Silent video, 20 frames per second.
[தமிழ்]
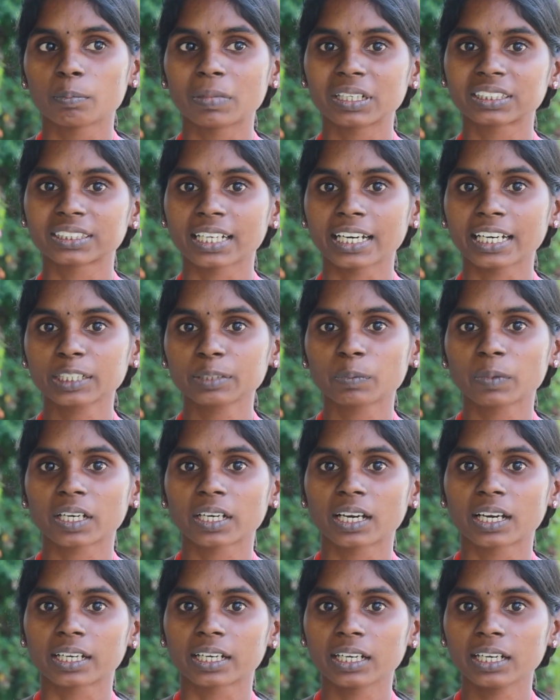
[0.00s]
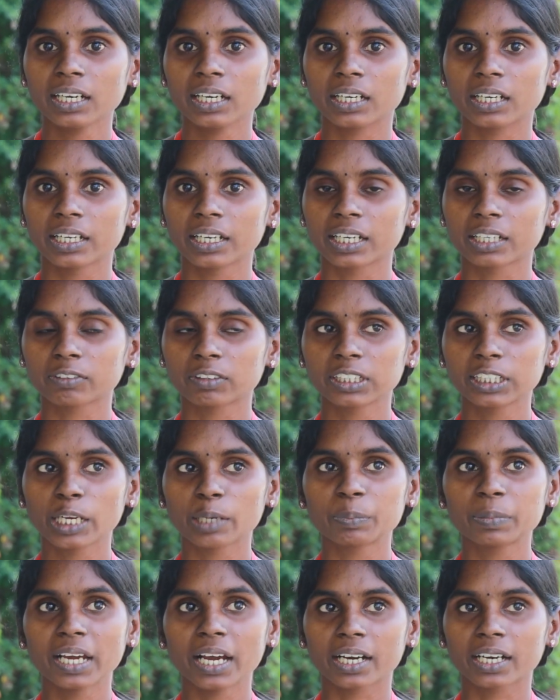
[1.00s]
பட் செலக்ட் பண்ணாங்க எனக்கு வந்து
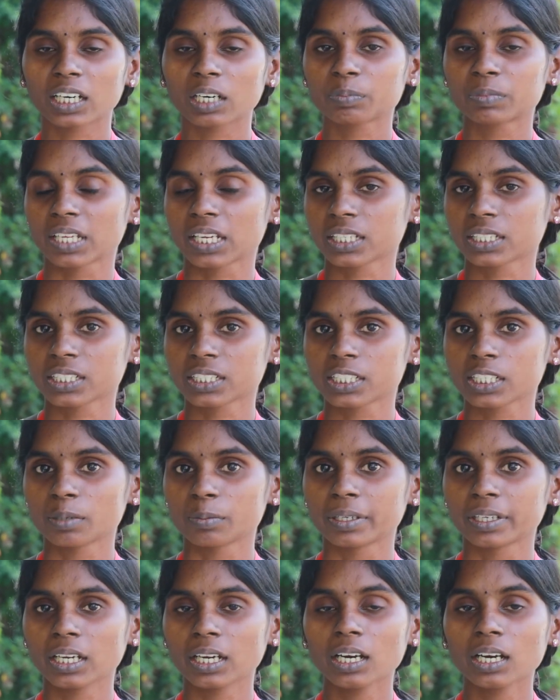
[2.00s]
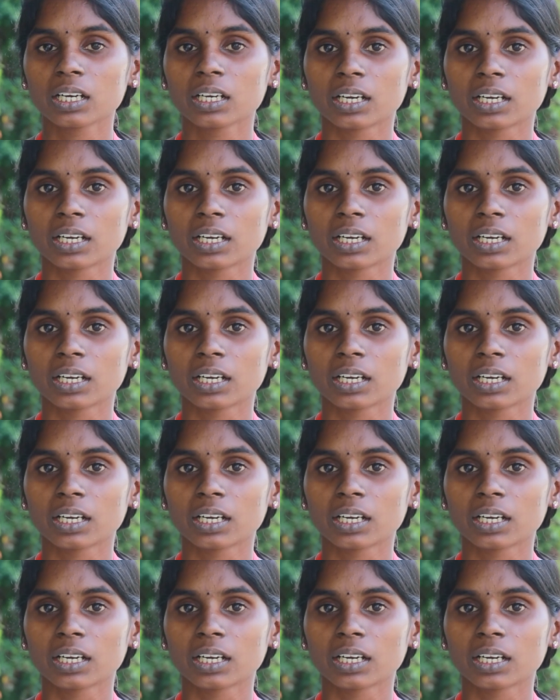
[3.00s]
எப்படி அகரம் தெரிஞ்சிச்சு அப்படின்னா